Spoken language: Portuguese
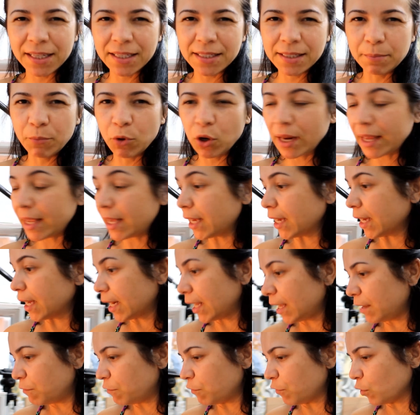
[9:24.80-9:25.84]
desse bolo é
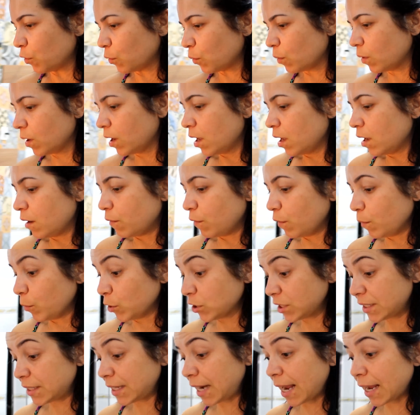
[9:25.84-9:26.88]
incrível. Vou
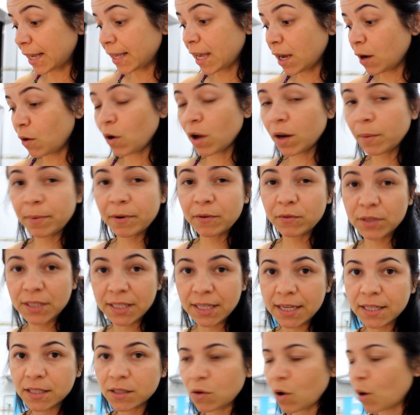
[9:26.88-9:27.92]
mostrar aqui agora pra
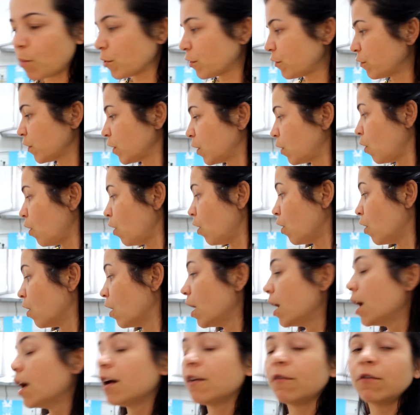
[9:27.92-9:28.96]
vocês como que ficou.
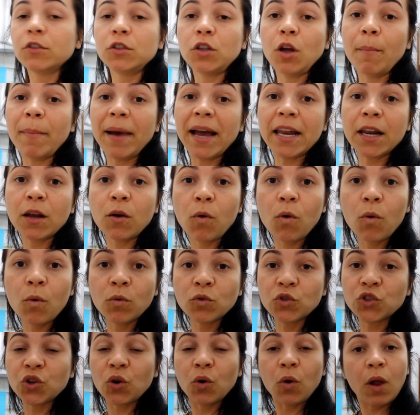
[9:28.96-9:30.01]
Vou tomar ele
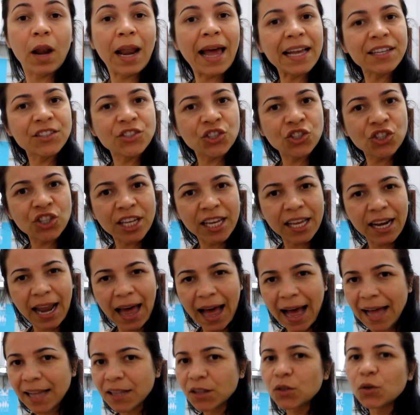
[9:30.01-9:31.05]
com chocolate
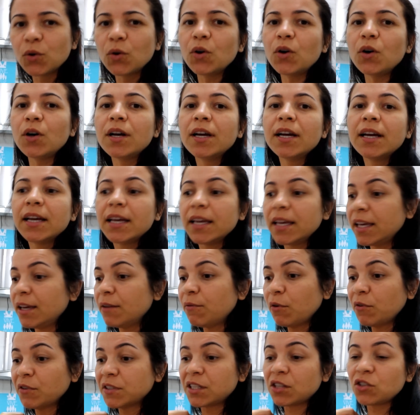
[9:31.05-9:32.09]
gelado e
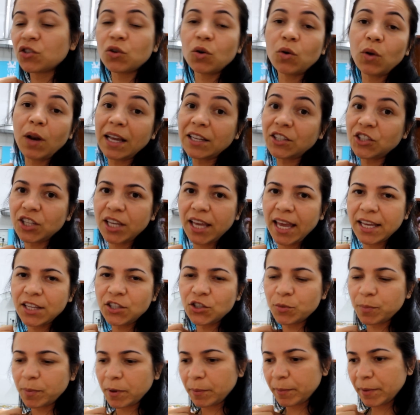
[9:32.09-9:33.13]
vou fazer chocolate
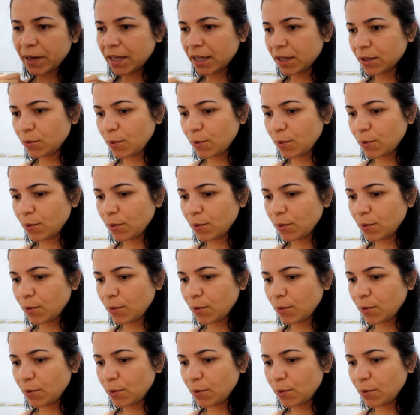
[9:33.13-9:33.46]
quente pra Maria